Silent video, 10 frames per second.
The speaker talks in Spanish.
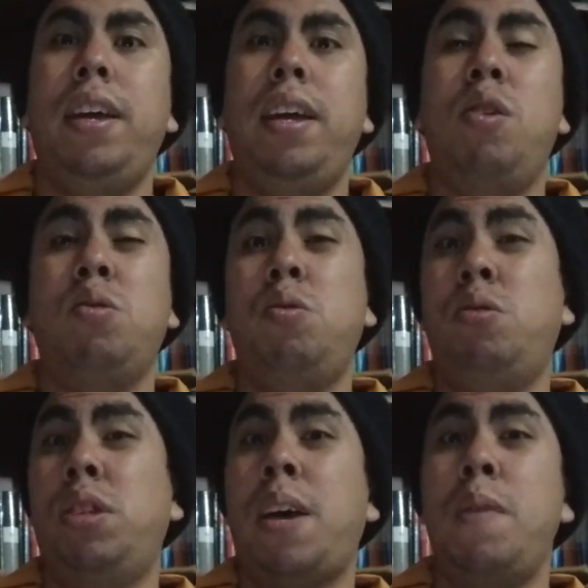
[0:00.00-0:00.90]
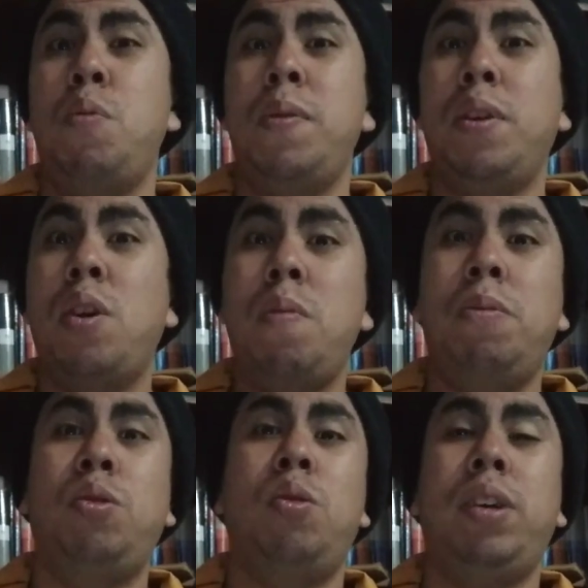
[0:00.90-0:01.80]
Eh, no, sabe muy bien
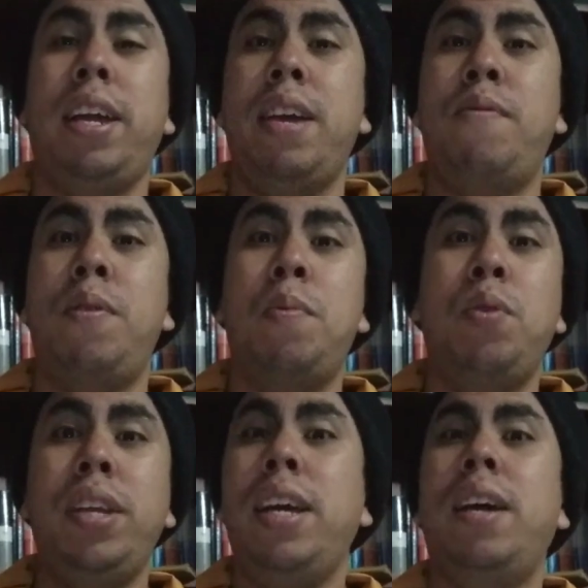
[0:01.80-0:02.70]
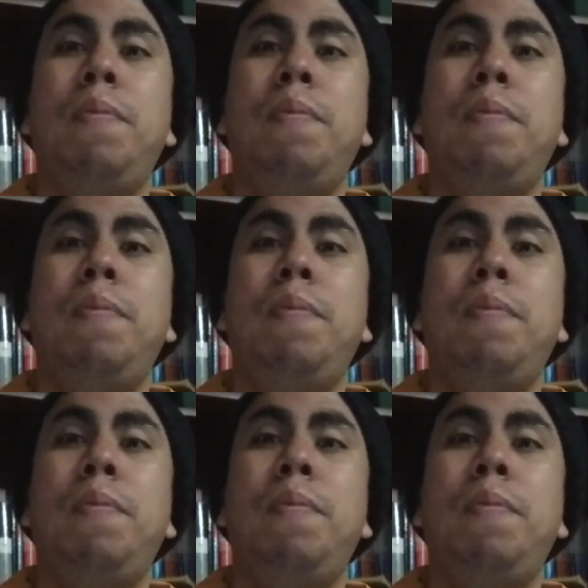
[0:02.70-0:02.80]
cómo, solo que ella enfermó un día.